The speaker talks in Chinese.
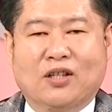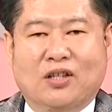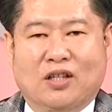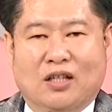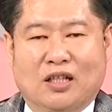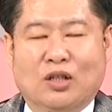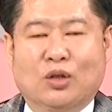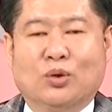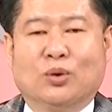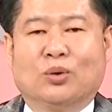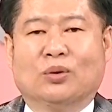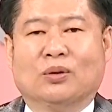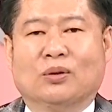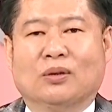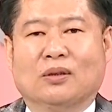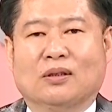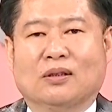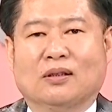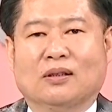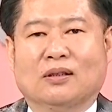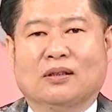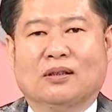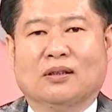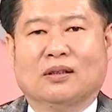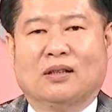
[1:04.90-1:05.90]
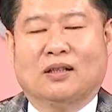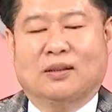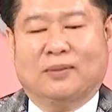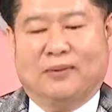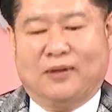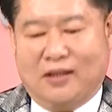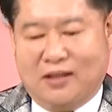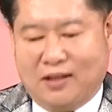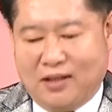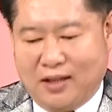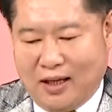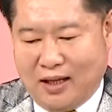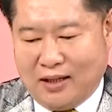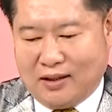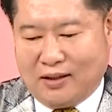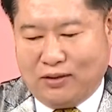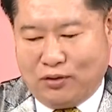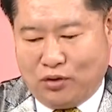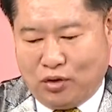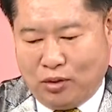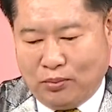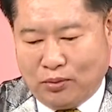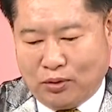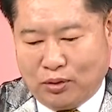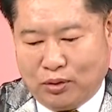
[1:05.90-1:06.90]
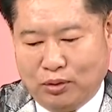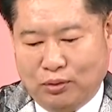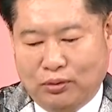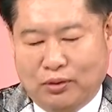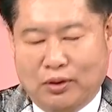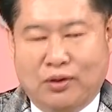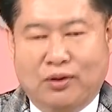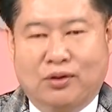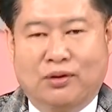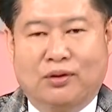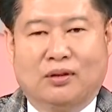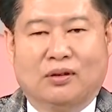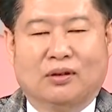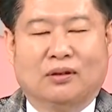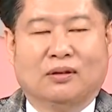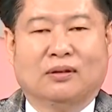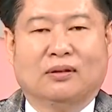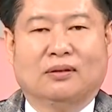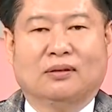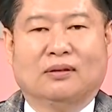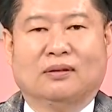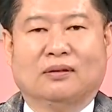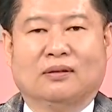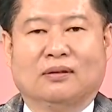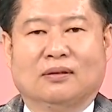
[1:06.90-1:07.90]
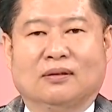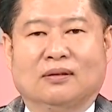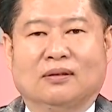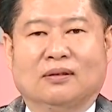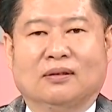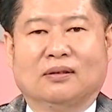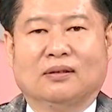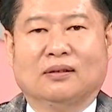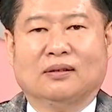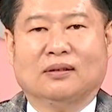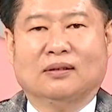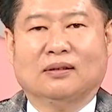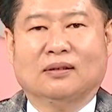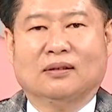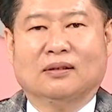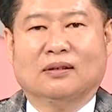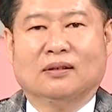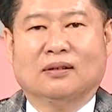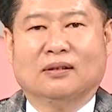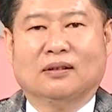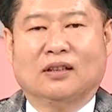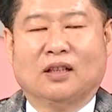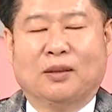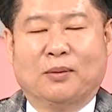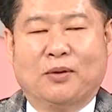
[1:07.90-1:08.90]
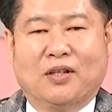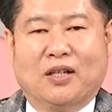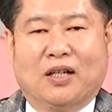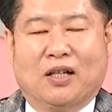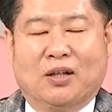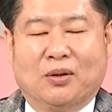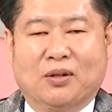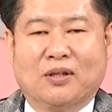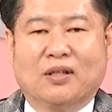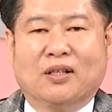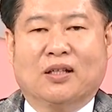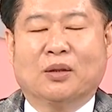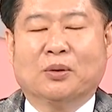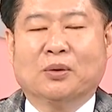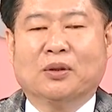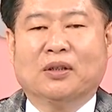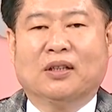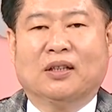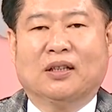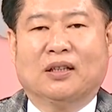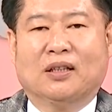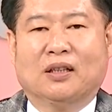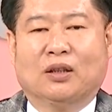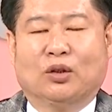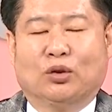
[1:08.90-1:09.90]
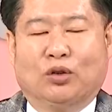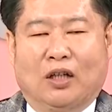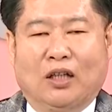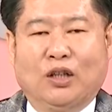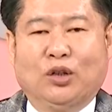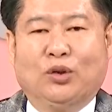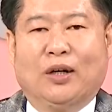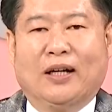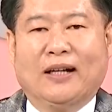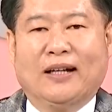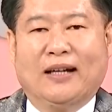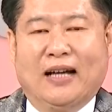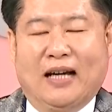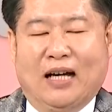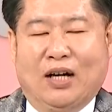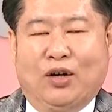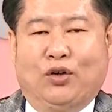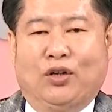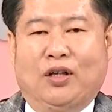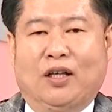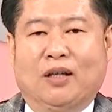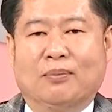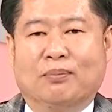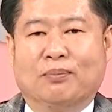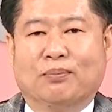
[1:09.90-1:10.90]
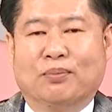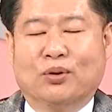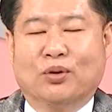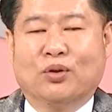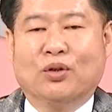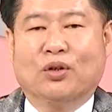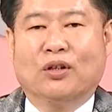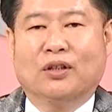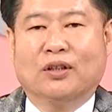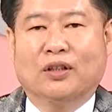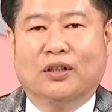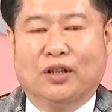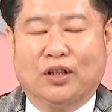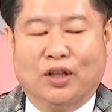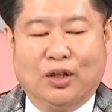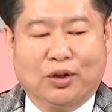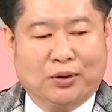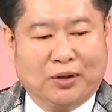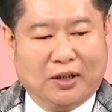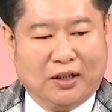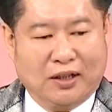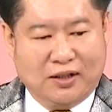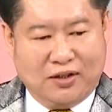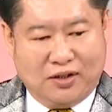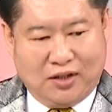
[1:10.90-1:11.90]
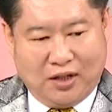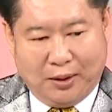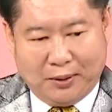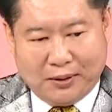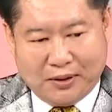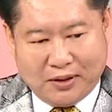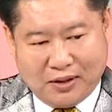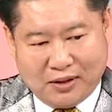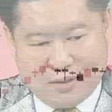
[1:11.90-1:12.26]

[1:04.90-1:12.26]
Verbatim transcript: 么辛苦，那怎么一下子全部都吐回去了？有没有想过这个问题？短短拉回不过六个交